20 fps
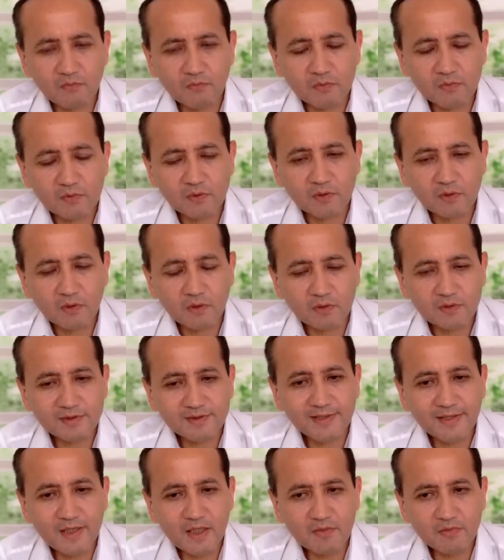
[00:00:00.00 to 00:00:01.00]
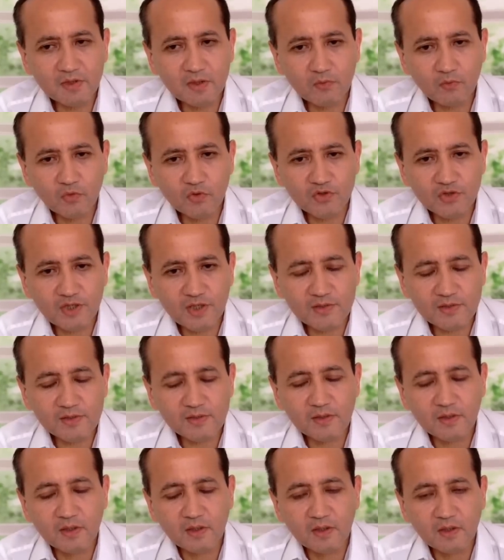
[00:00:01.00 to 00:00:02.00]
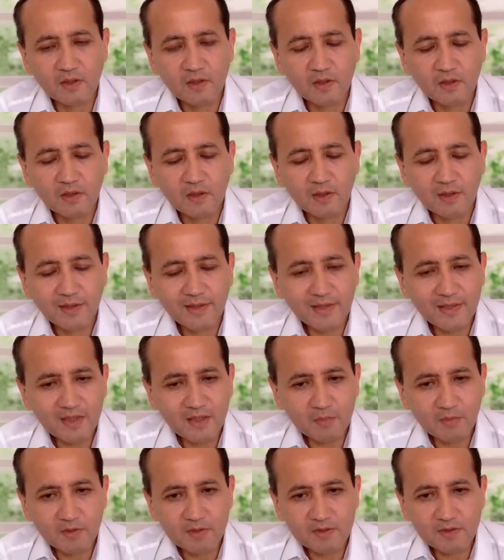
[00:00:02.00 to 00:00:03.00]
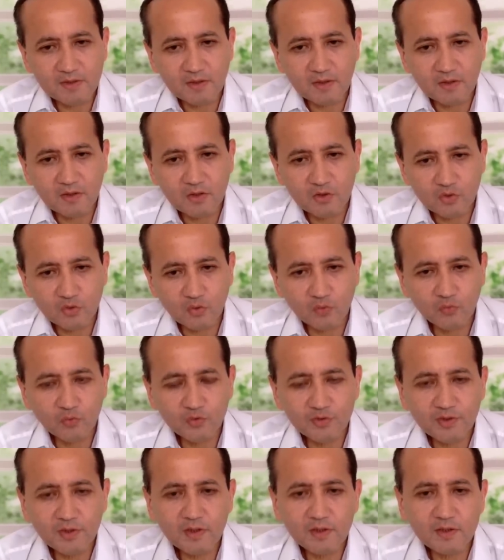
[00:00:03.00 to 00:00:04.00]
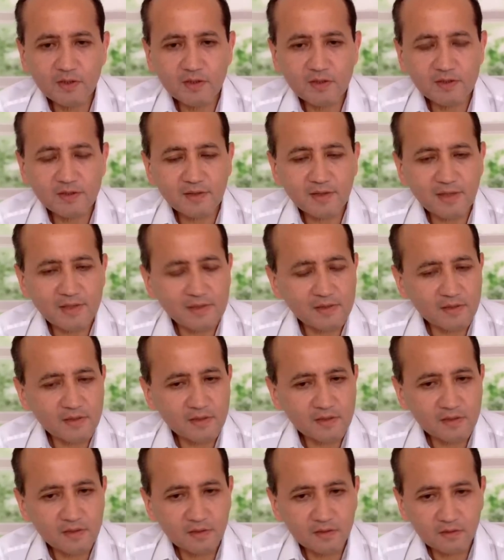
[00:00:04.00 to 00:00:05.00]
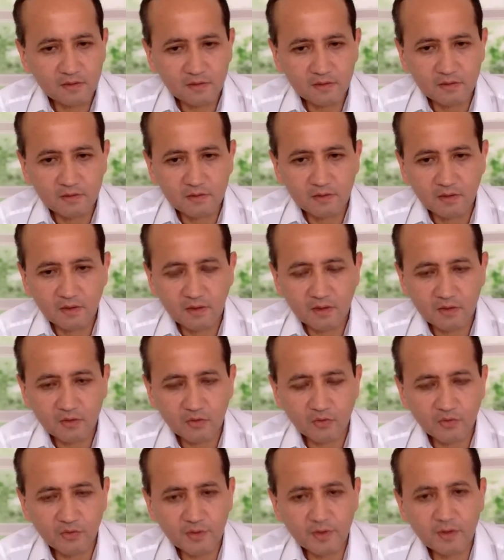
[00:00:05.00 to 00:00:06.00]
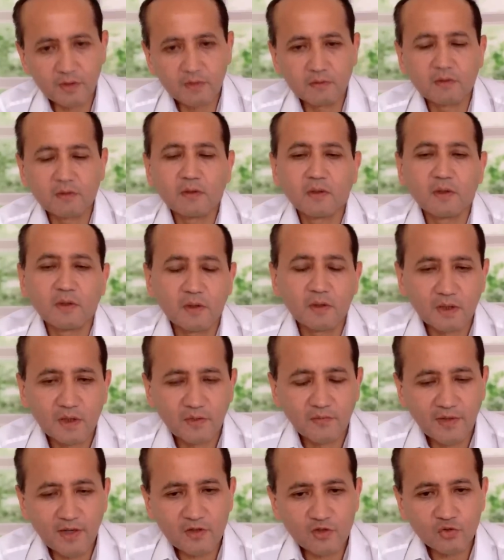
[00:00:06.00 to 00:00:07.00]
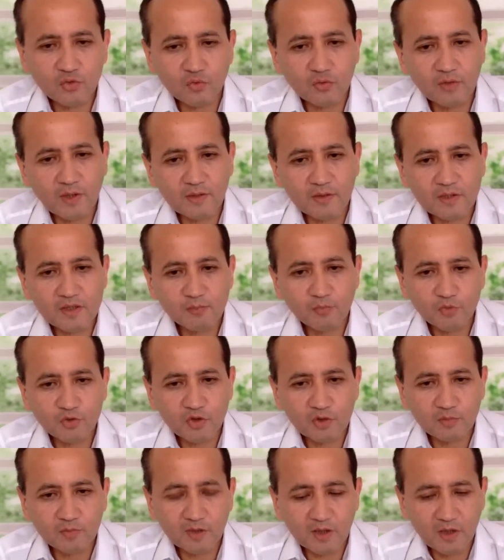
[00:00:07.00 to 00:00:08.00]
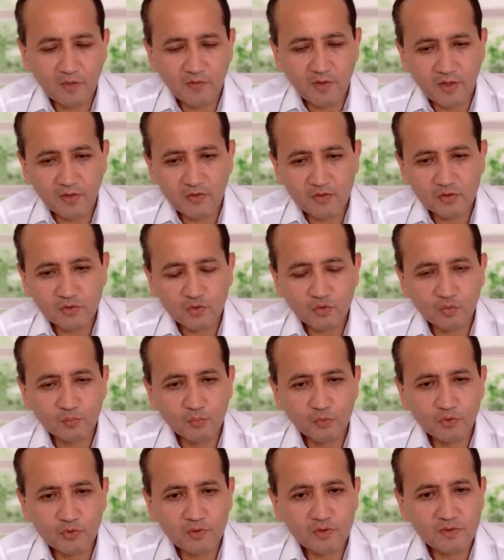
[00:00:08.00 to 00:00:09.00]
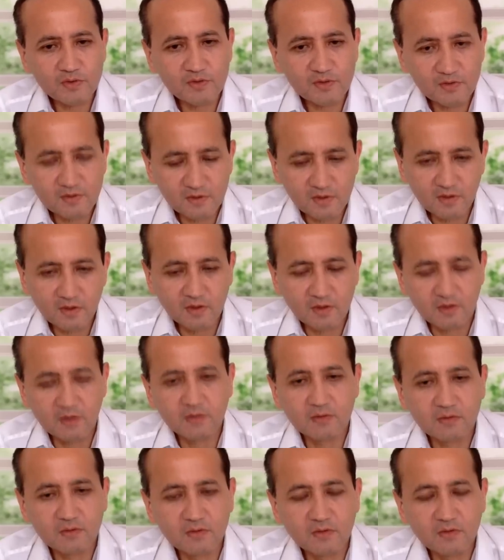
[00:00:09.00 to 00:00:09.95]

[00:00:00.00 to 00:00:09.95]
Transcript: а, скорее всего, сейчас колеблется, и что внутри есть разные силы, которые говорят, что надо с Путиным договариваться, что Путин сильный,